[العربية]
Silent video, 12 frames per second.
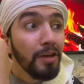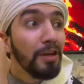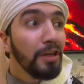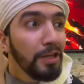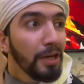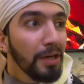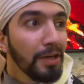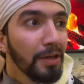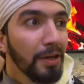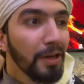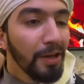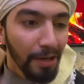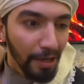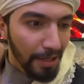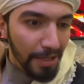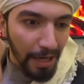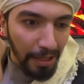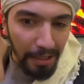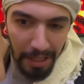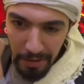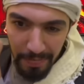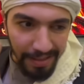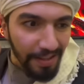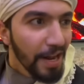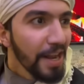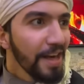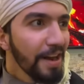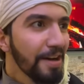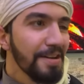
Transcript: هي هي هي 200 ليره